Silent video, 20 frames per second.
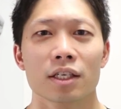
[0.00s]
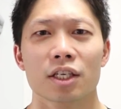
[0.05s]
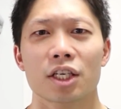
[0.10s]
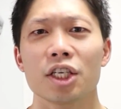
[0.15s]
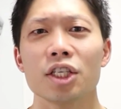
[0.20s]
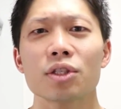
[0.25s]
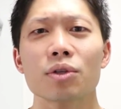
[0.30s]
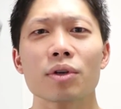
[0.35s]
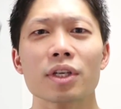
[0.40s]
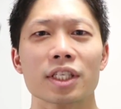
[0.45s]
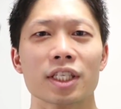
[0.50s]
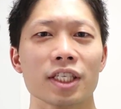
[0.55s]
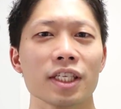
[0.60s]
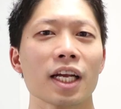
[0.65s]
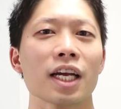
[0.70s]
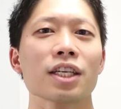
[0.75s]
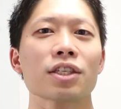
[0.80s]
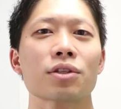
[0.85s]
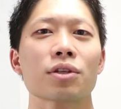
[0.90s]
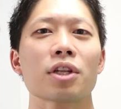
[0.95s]
筋トレし
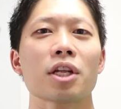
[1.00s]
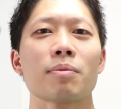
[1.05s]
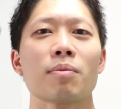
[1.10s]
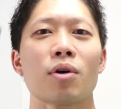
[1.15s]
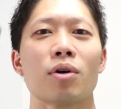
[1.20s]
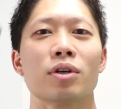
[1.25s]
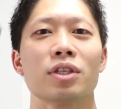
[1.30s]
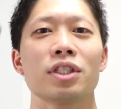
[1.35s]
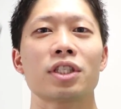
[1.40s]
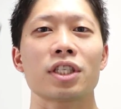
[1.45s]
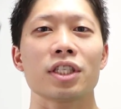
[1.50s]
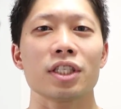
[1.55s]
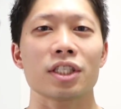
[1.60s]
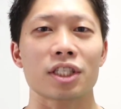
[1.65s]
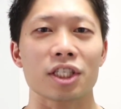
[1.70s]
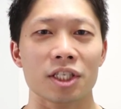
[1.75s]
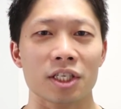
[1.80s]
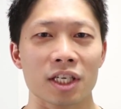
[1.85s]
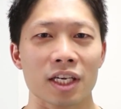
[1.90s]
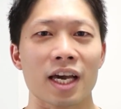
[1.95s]
ない人でも1
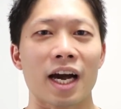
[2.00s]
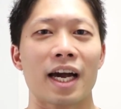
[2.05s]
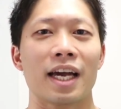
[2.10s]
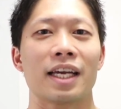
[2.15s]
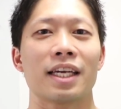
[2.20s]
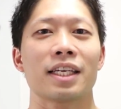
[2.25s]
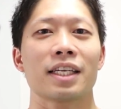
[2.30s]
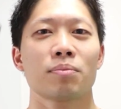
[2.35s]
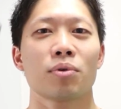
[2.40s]
日1回